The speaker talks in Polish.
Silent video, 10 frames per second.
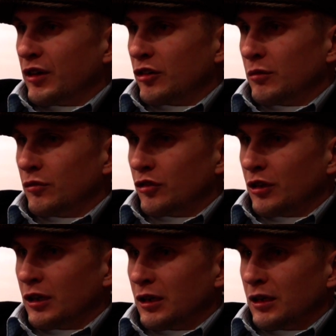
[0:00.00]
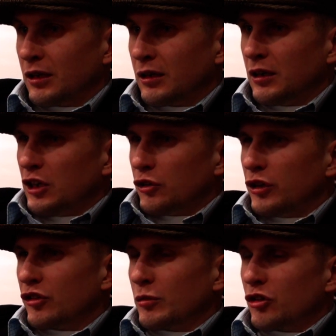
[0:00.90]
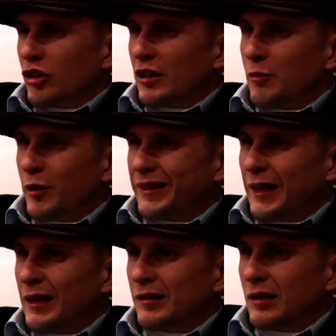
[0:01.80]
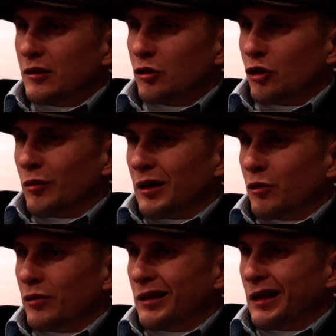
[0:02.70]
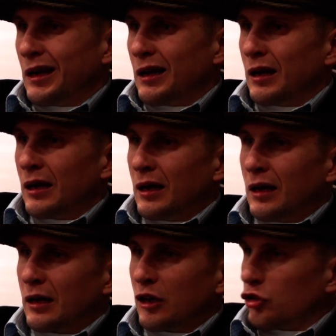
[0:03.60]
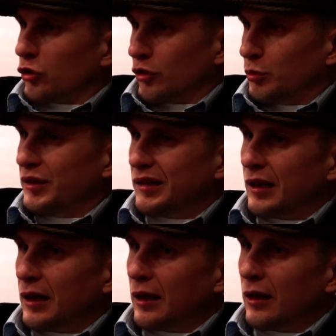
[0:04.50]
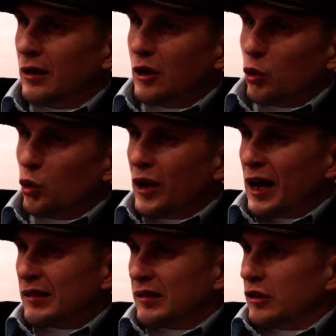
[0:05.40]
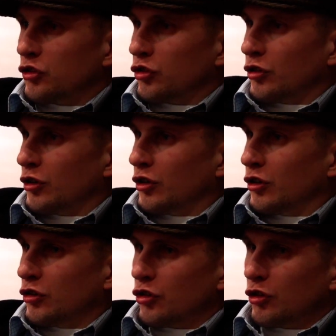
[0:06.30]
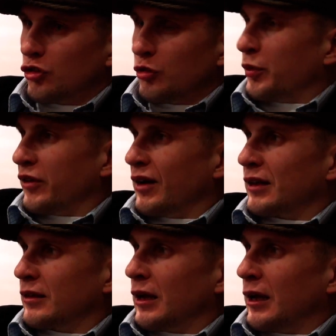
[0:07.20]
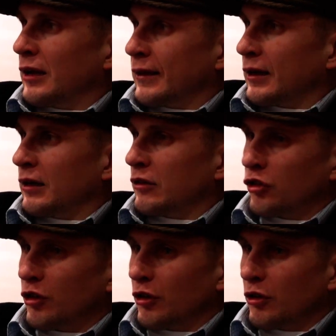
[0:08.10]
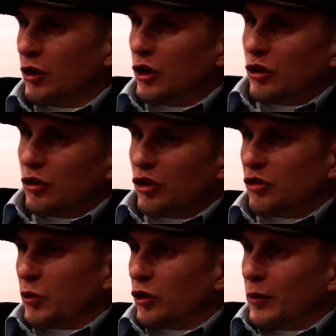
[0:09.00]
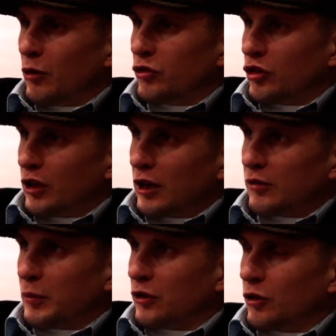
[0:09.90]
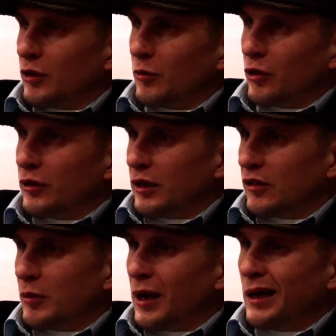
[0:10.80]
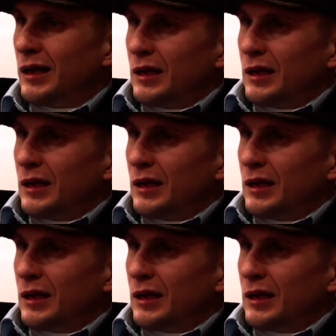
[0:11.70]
Uważam, że to nie są też żadne pretensje do Tomka Brondera, jakieś osobiste urazy czy, czy, czy prywata taka, że nie spodobał mi się teraz pan Tomek Bronder jest B.